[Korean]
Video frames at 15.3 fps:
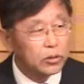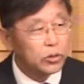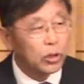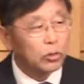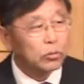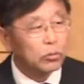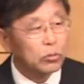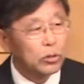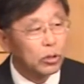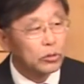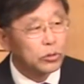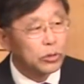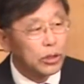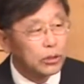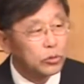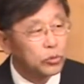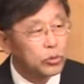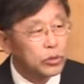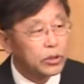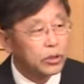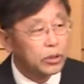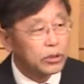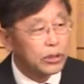천국 열쇠를
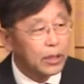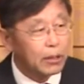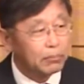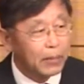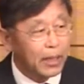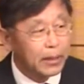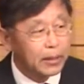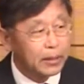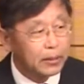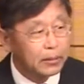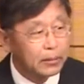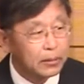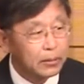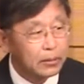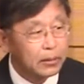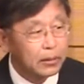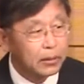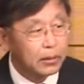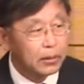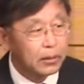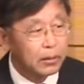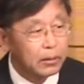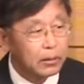주신 것이란 말이에요.
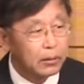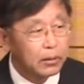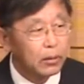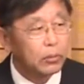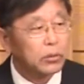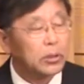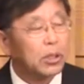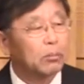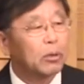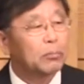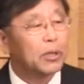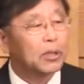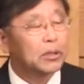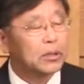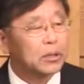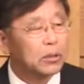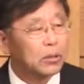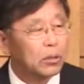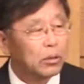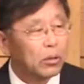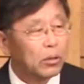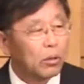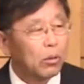그 어떻게 보면은
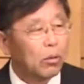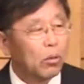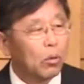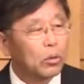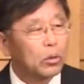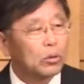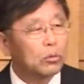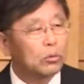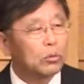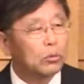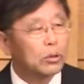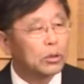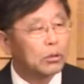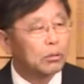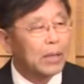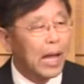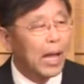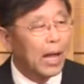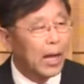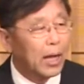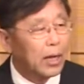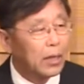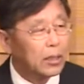오늘 우리도
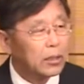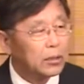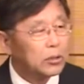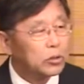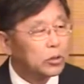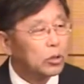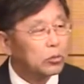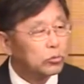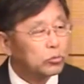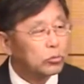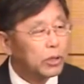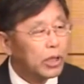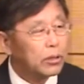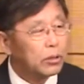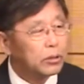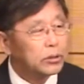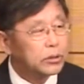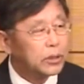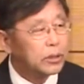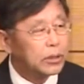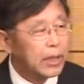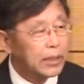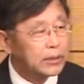다 천국의
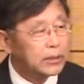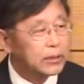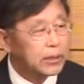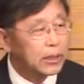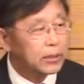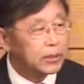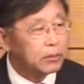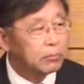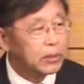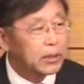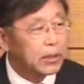열쇠를 가진 자들입니다.